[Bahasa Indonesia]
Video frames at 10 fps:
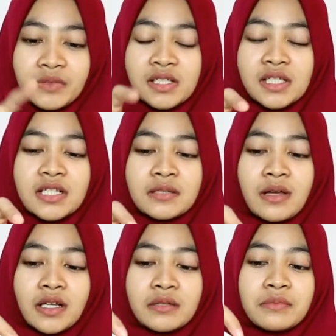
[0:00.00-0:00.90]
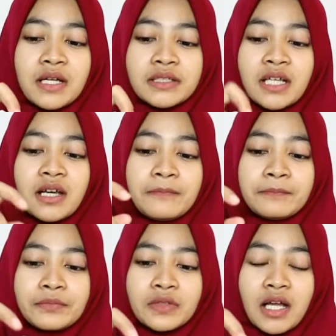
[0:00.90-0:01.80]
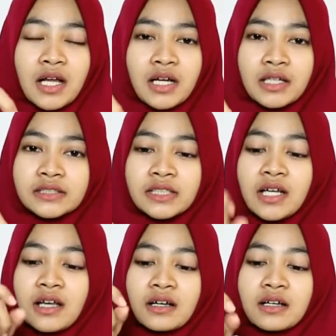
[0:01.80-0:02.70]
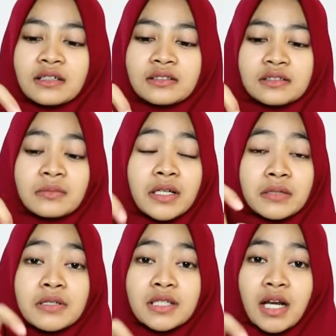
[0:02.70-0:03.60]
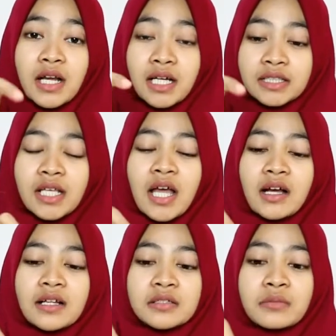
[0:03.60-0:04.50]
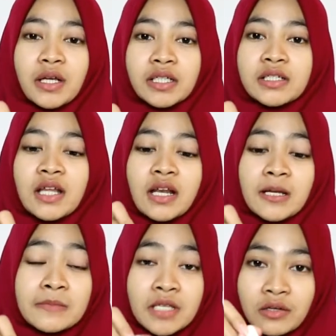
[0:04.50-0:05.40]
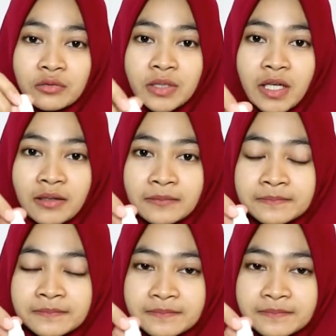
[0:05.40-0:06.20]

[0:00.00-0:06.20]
nah jadi semakin banyak angkanya akan semakin besar angkanya akan semakin dalam jarumnya